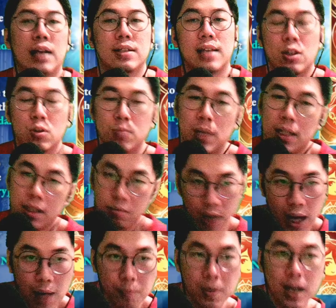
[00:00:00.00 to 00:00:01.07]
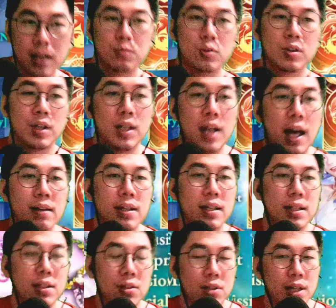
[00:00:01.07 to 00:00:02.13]
satu banding berapa kemungkinan
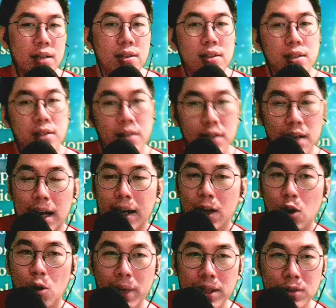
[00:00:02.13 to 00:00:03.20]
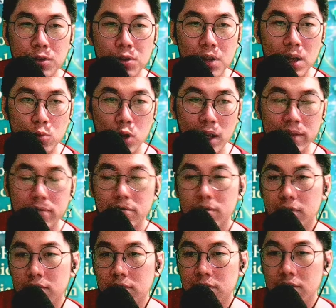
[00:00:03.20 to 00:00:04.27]
ya gitu ya nggak rekomen juga buat
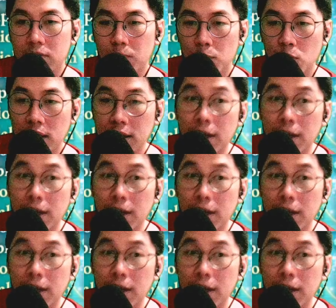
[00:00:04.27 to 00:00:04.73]
buat